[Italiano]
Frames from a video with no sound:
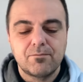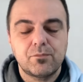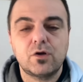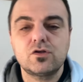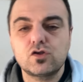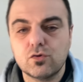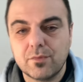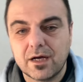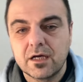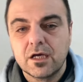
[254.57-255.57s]
Però
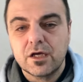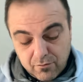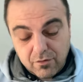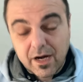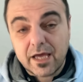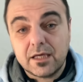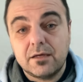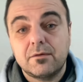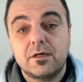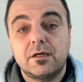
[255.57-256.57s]
insomma
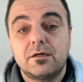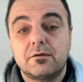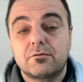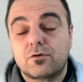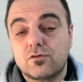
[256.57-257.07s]
vorrei eh,